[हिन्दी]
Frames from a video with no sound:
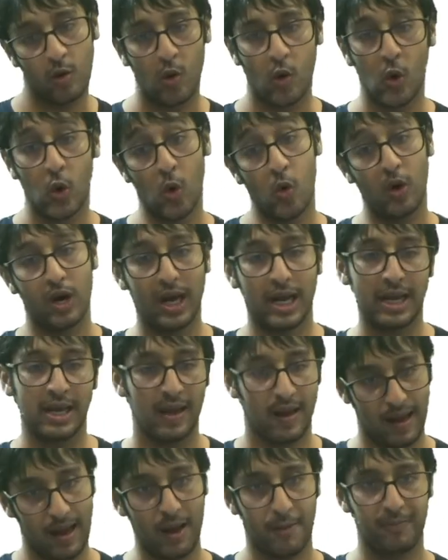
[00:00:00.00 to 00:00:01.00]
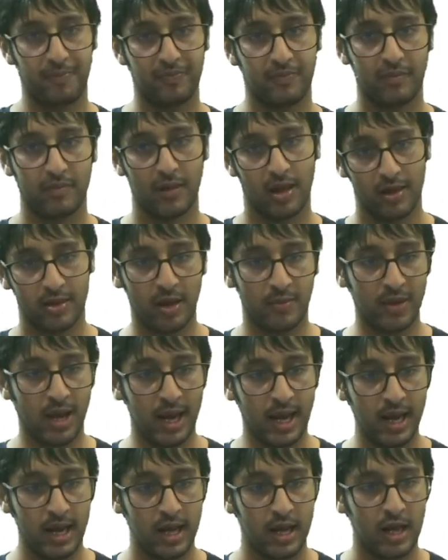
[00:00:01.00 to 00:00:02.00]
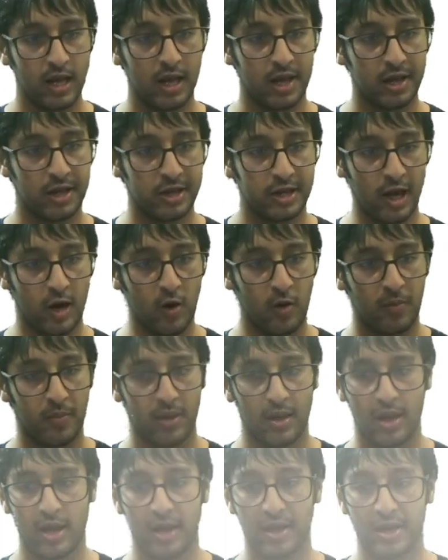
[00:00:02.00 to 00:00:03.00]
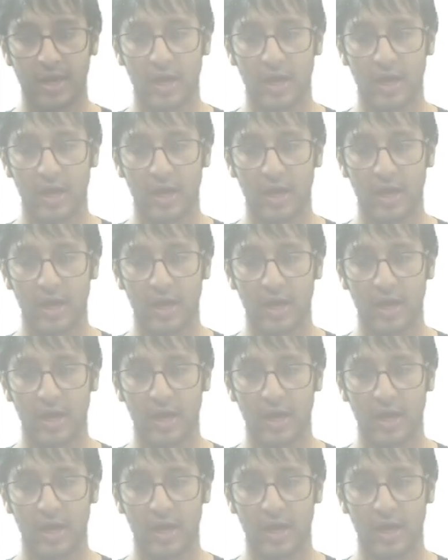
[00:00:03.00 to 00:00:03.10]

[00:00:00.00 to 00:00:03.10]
हो गई है समझाइए चलो ये